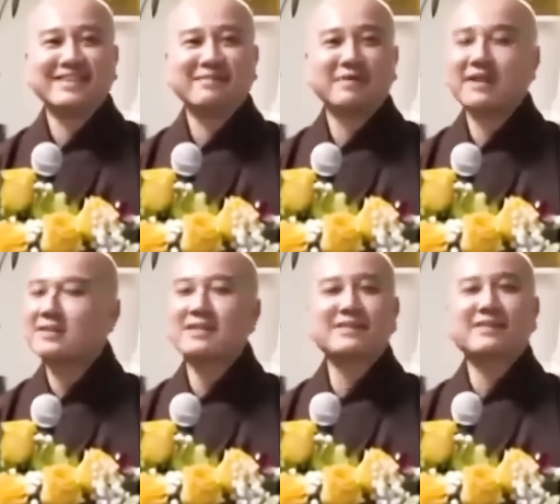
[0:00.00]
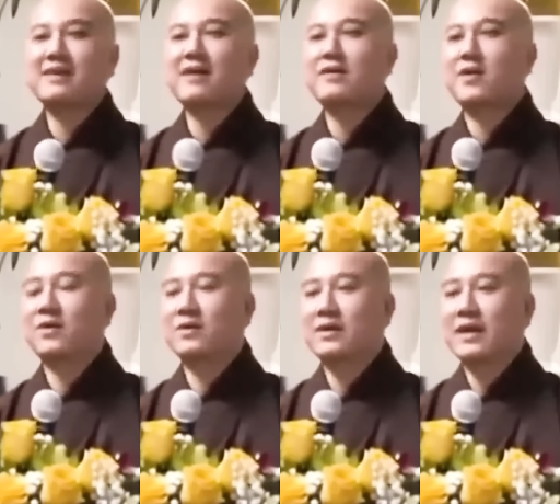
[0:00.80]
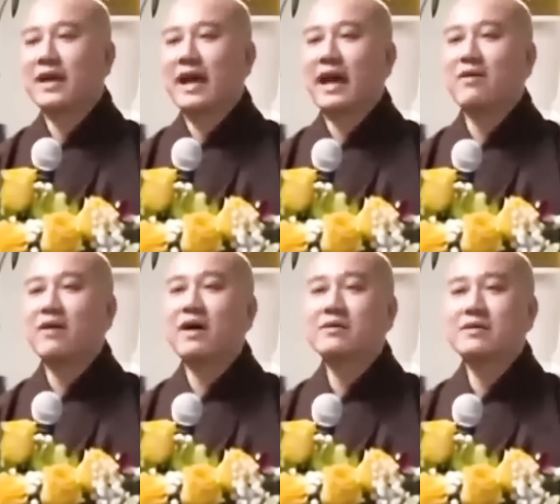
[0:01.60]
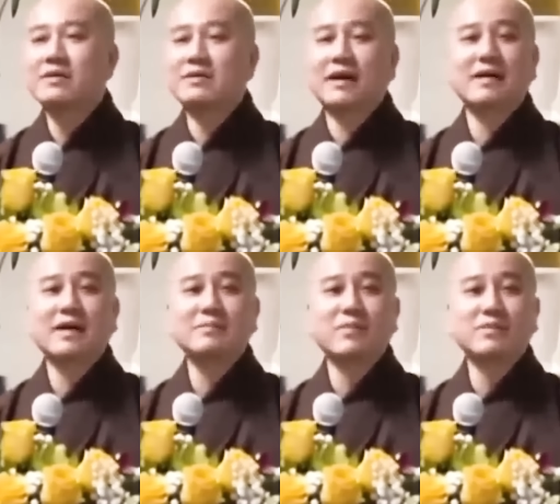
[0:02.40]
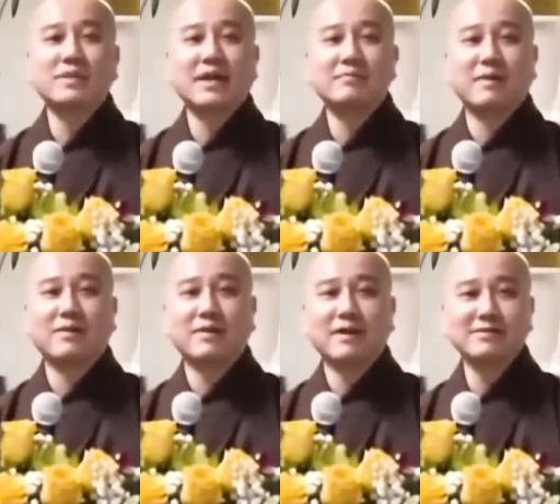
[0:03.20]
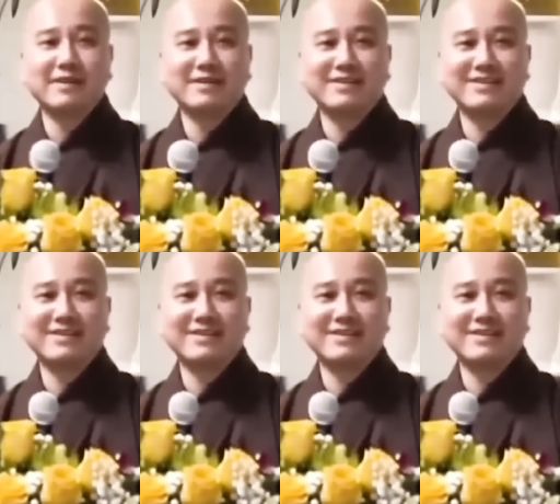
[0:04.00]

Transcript: Nhưng mà lên tới trên đó rồi, hảo hớn gì trời, lết muốn chết mà hảo hớn gì.